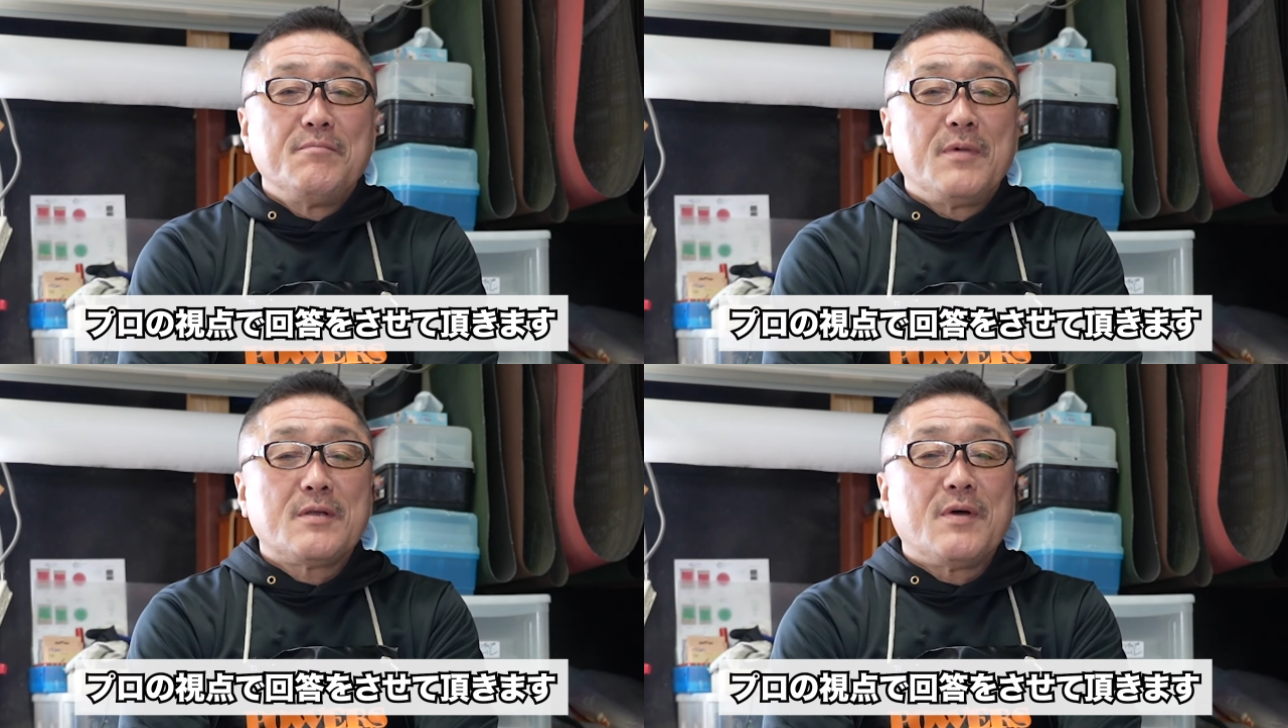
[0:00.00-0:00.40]

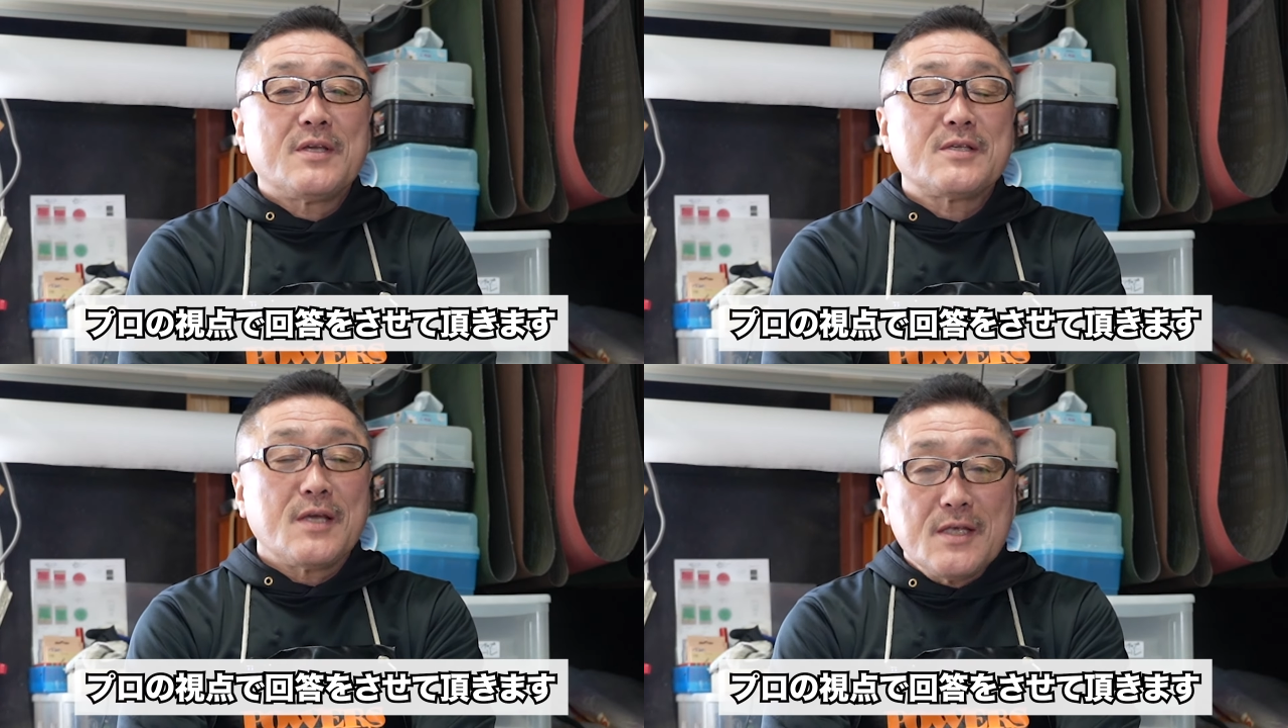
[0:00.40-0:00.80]
また
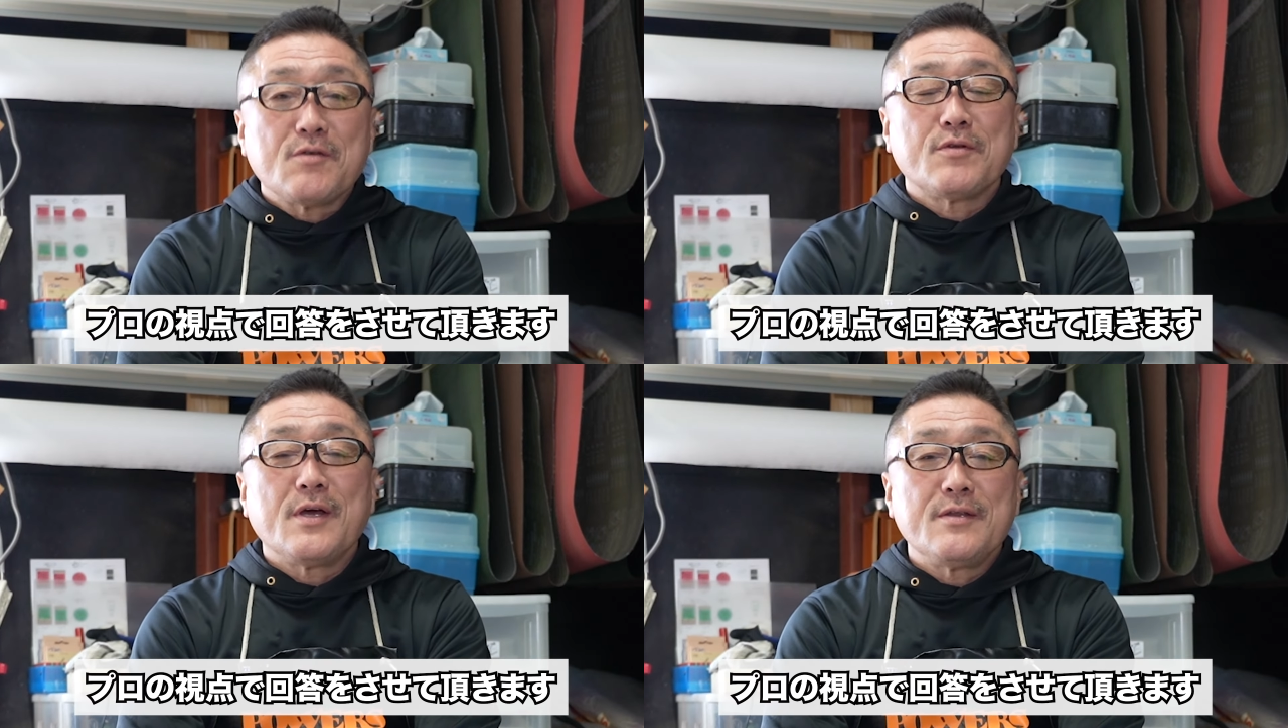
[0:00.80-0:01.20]
私なり
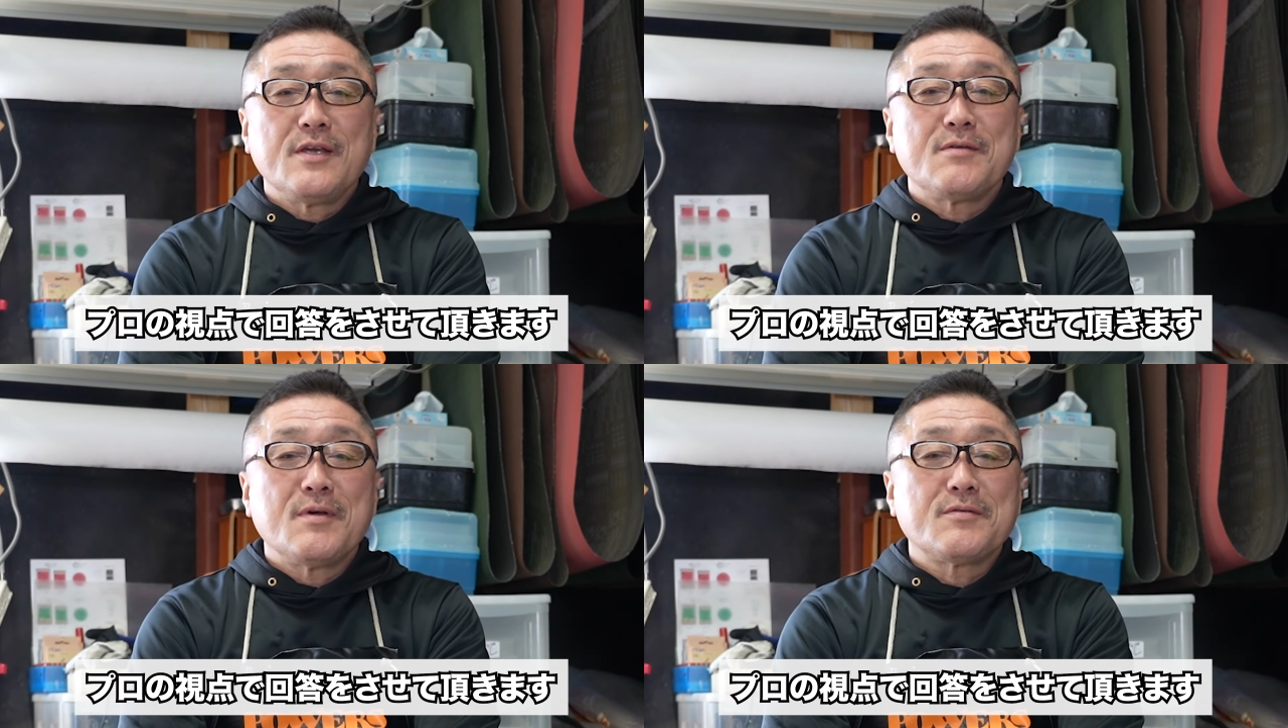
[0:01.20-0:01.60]
に答えて
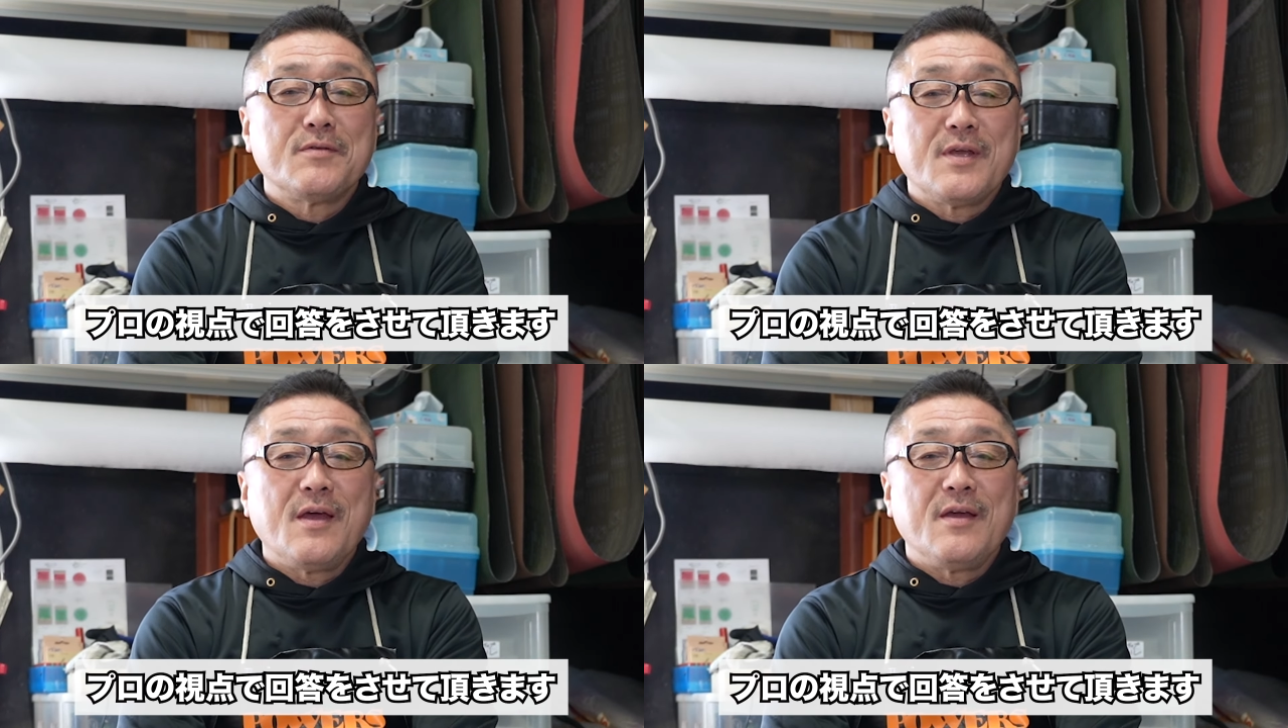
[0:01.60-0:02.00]
いきます
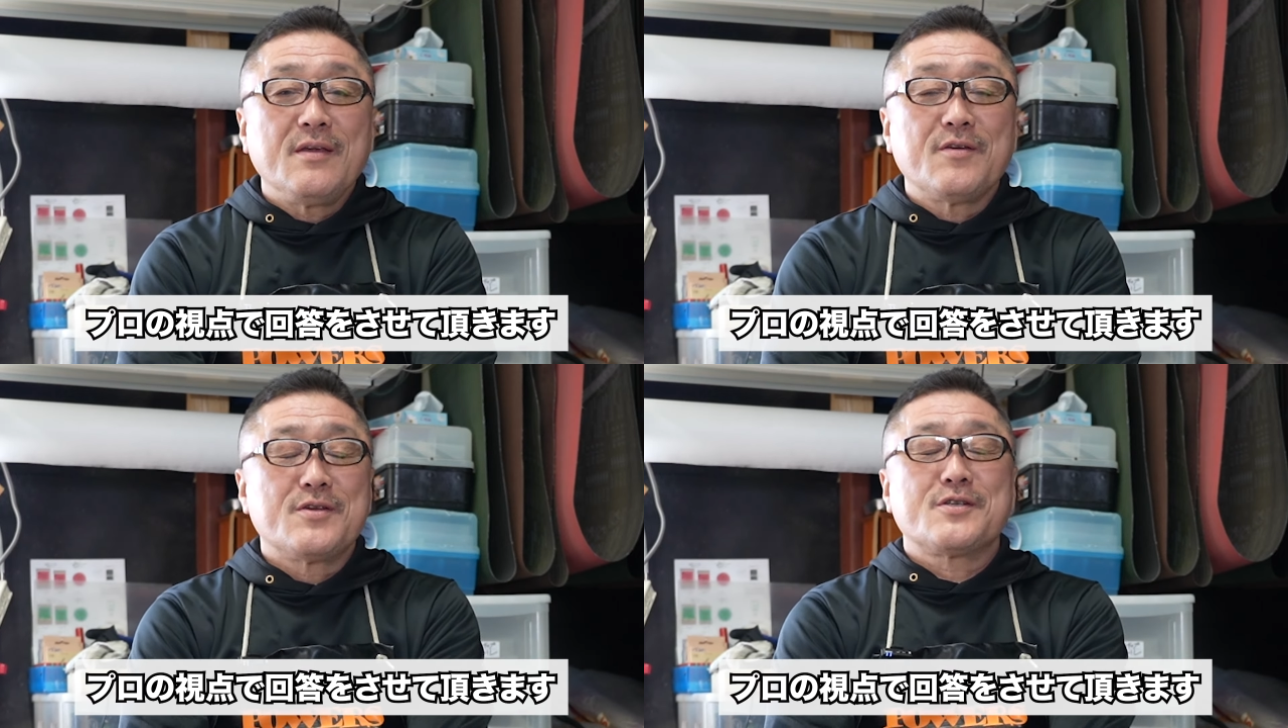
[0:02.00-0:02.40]
ので
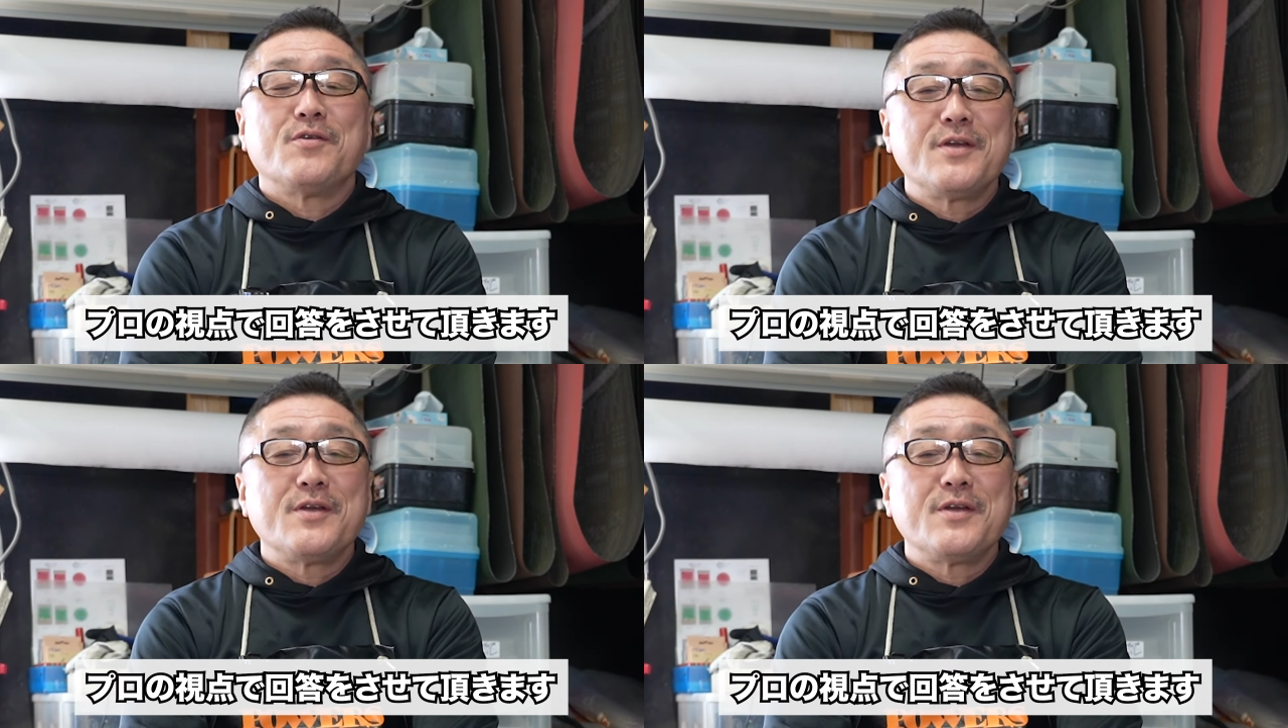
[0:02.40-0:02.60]
よろしくお